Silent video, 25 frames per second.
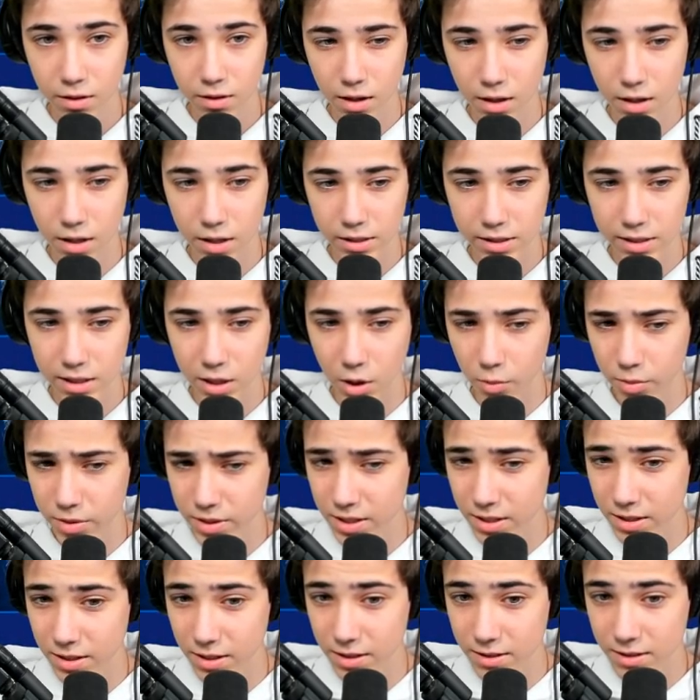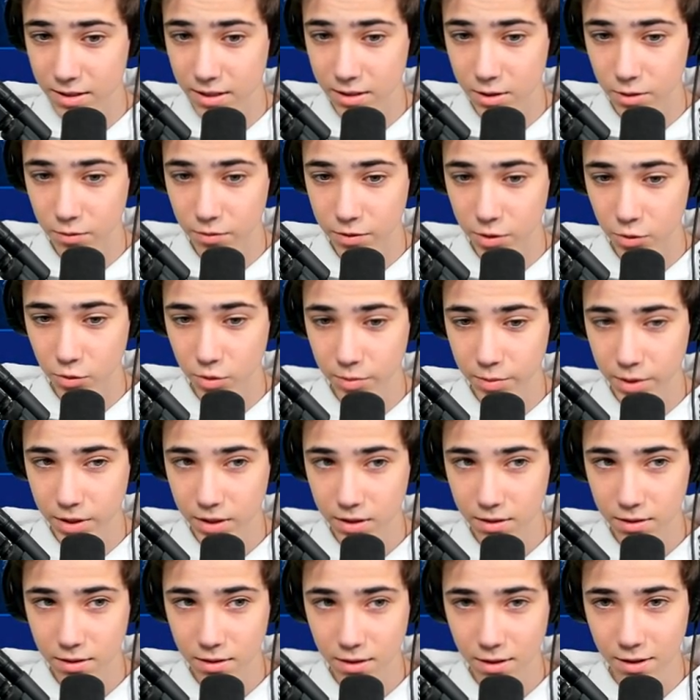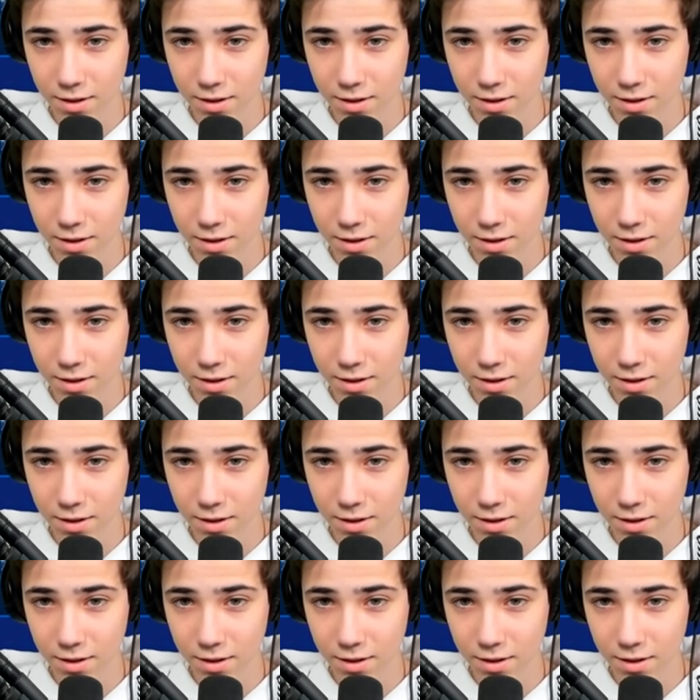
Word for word: Äh, ich glaube, das interessiert sowieso niemanden.